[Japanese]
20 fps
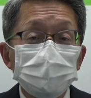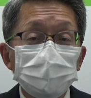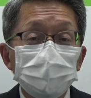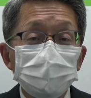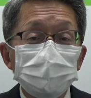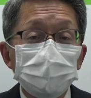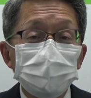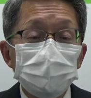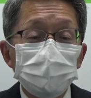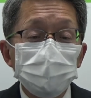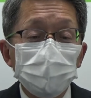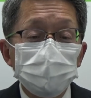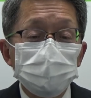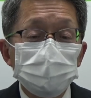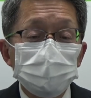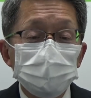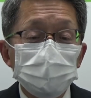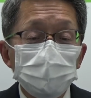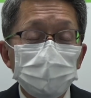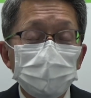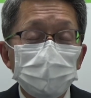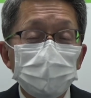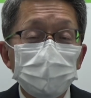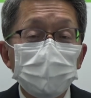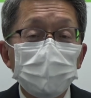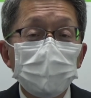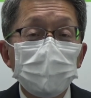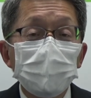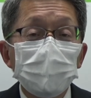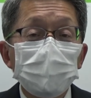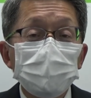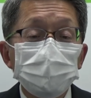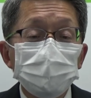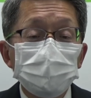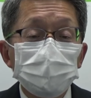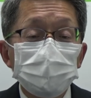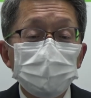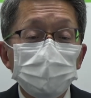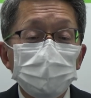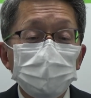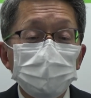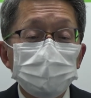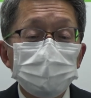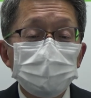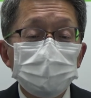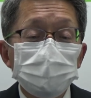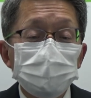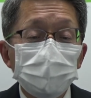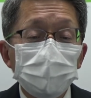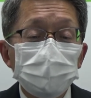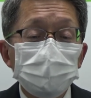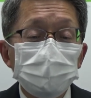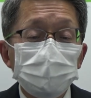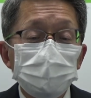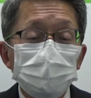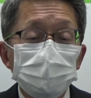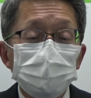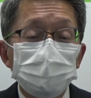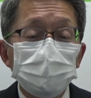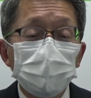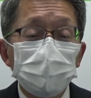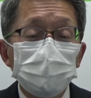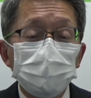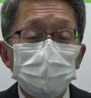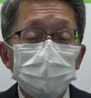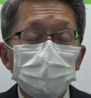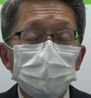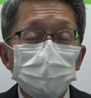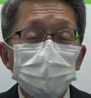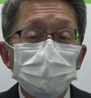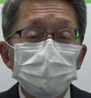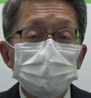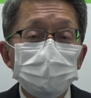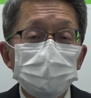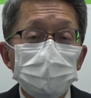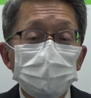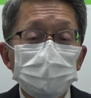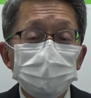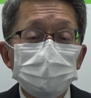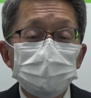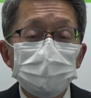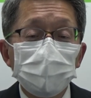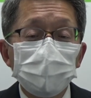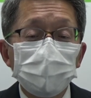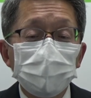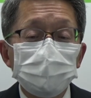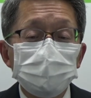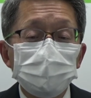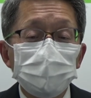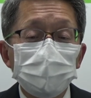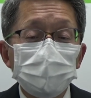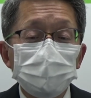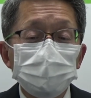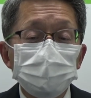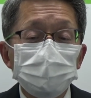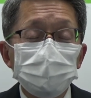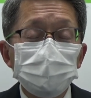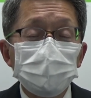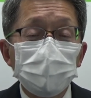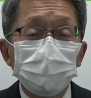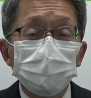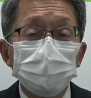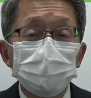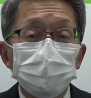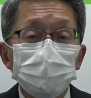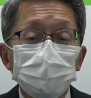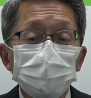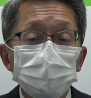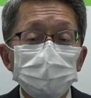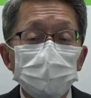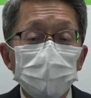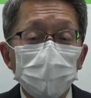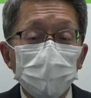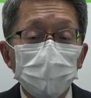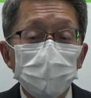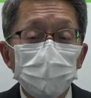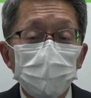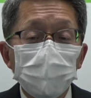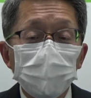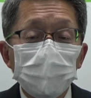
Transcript: 知らせします国の2020年度補正予算が成立したことを受け